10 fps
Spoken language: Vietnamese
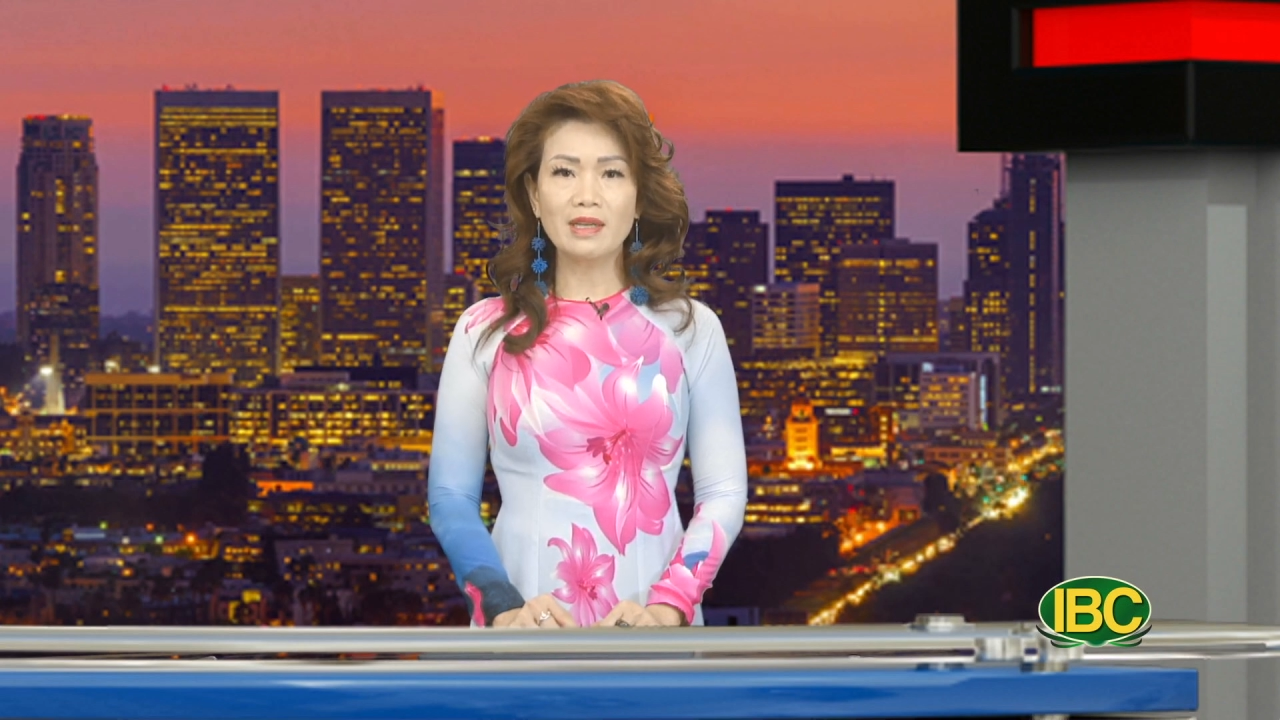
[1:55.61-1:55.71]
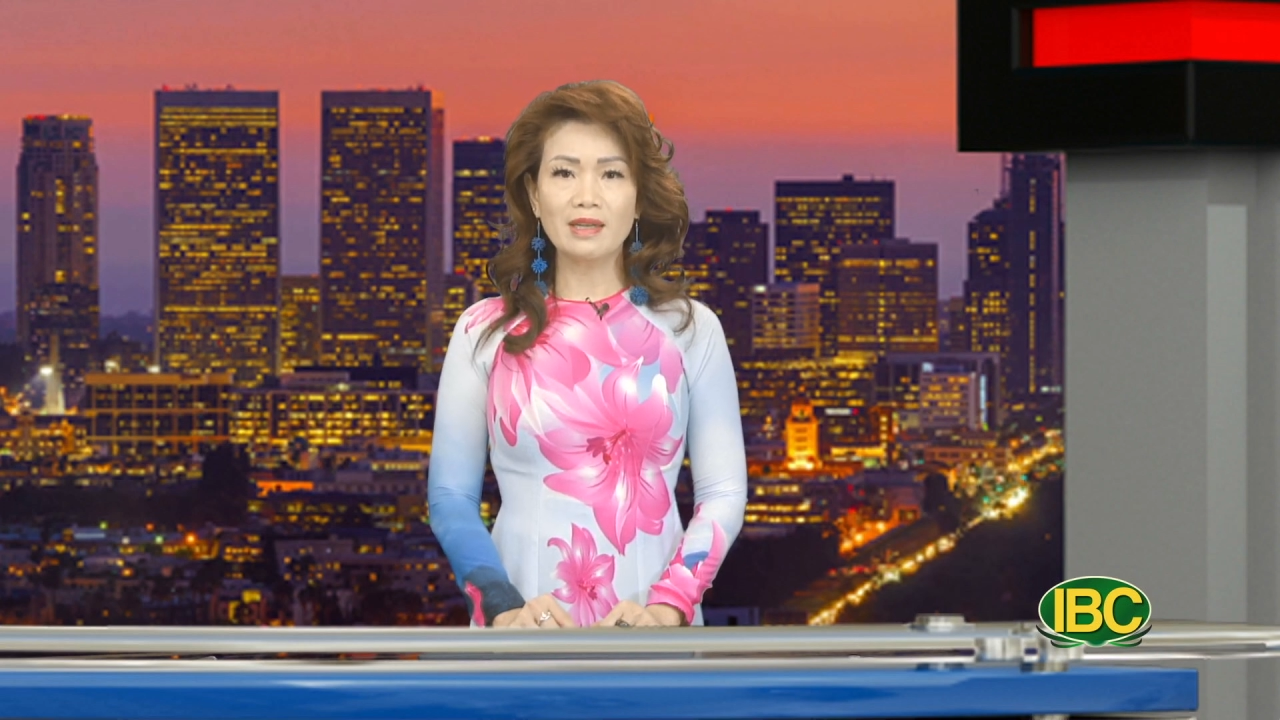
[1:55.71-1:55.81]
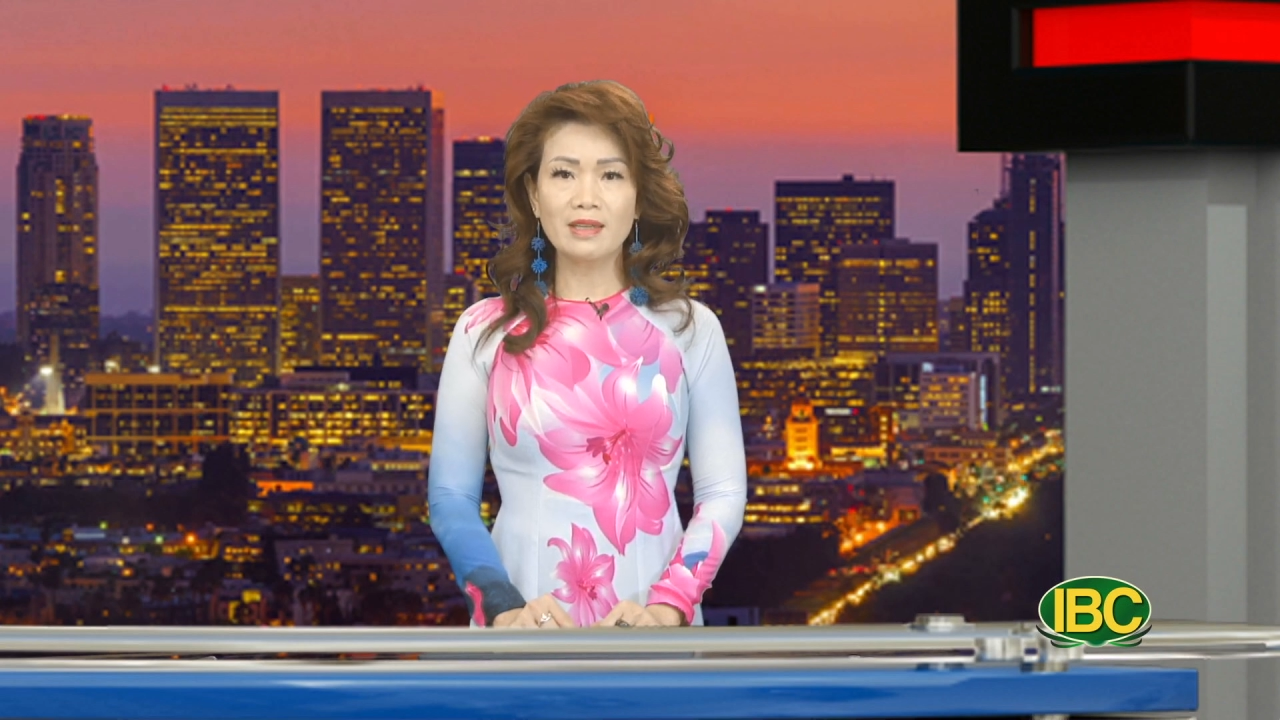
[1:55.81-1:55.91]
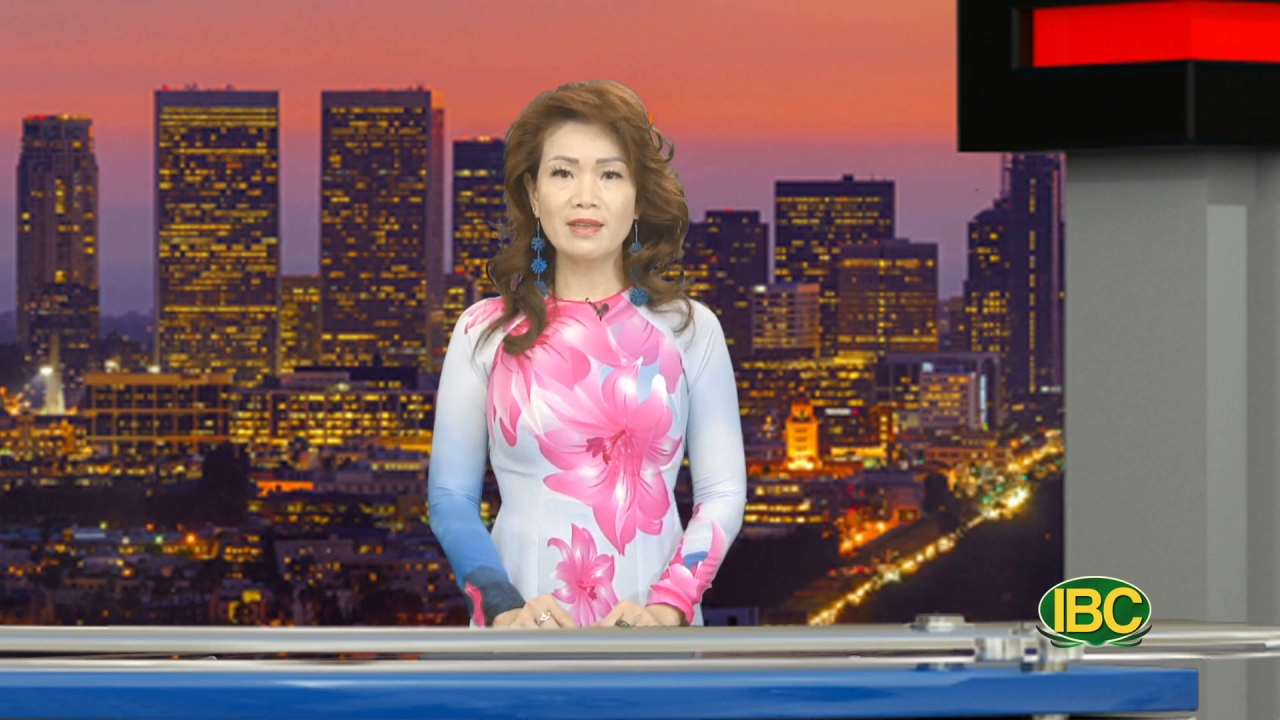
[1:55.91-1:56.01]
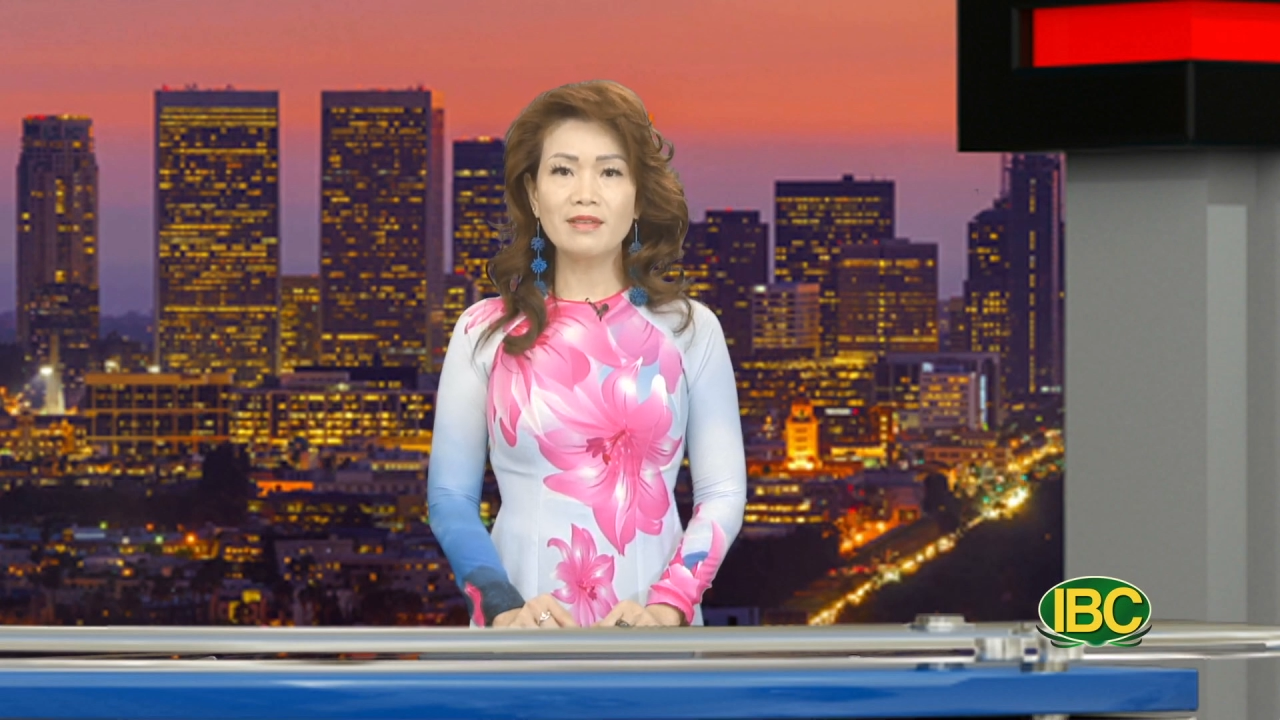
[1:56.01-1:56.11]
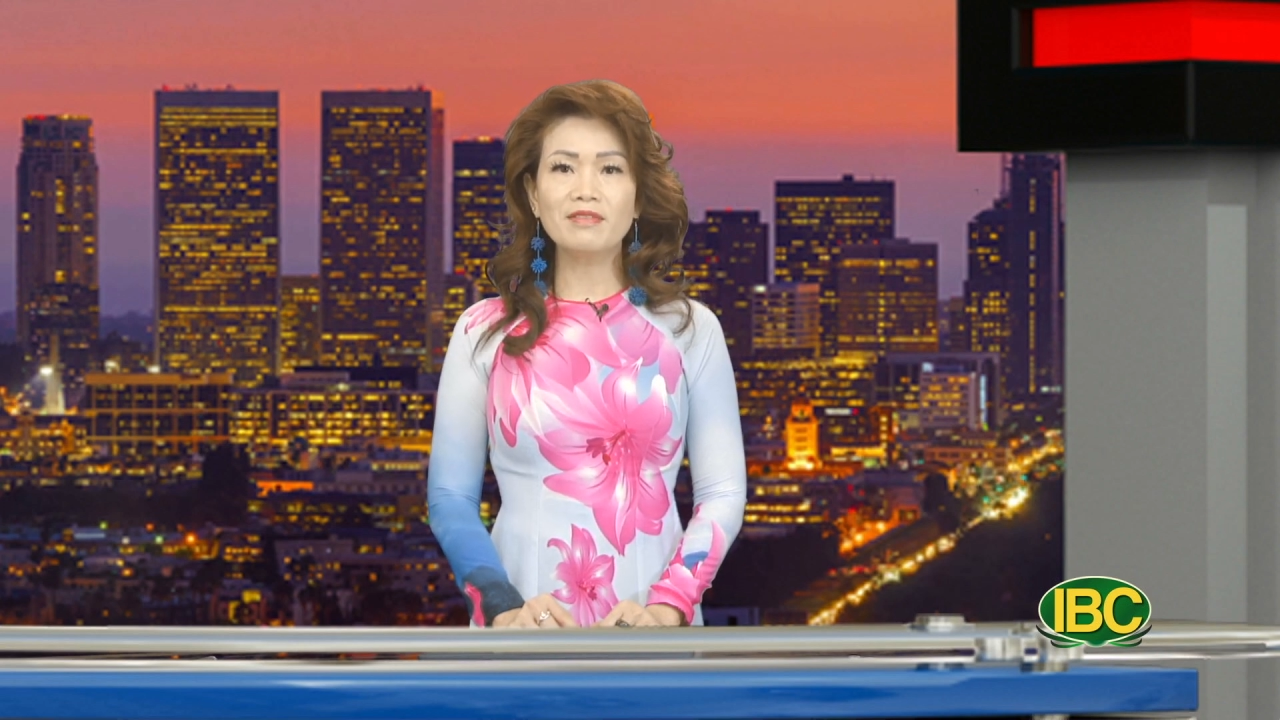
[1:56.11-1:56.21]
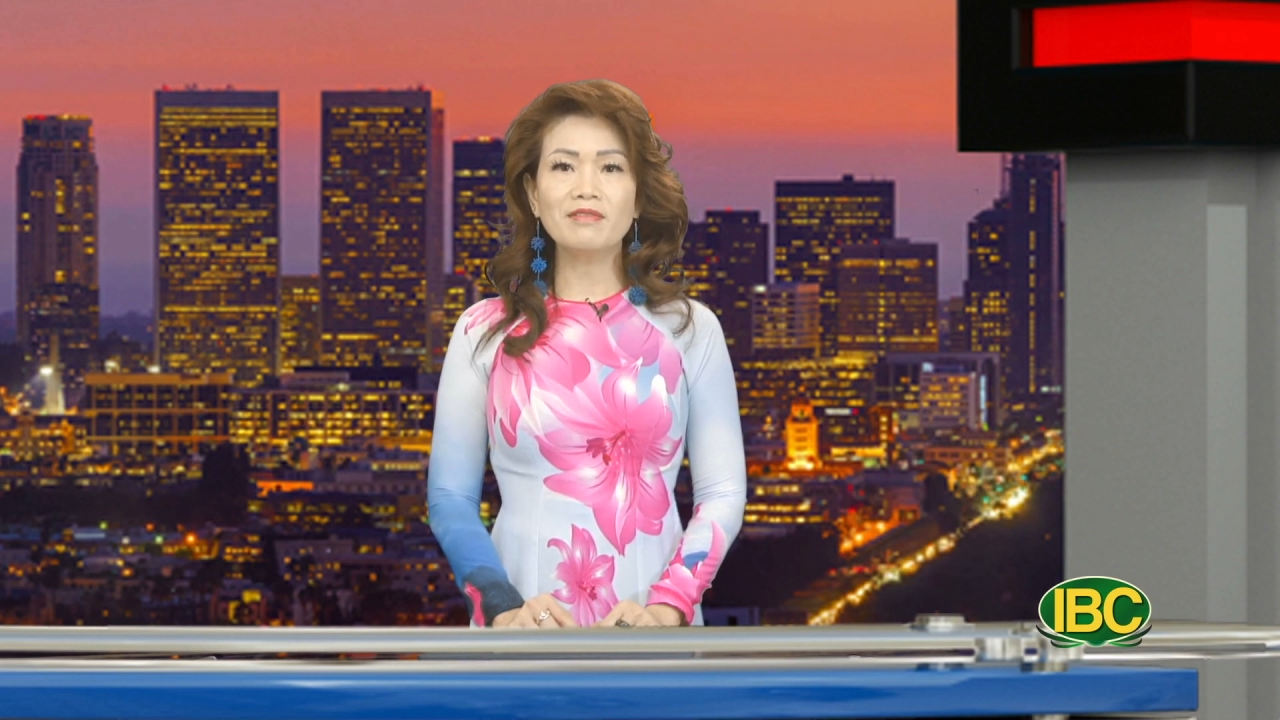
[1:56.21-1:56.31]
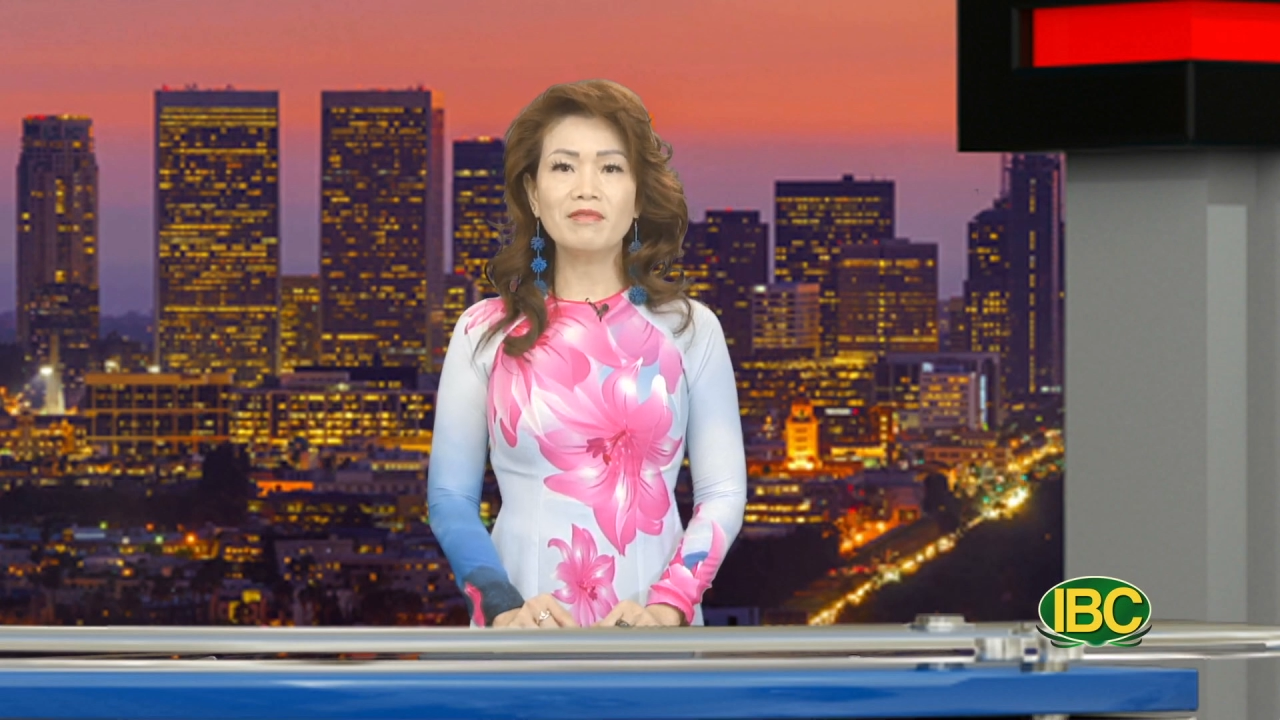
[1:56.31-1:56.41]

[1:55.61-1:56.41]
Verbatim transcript: Kharkiv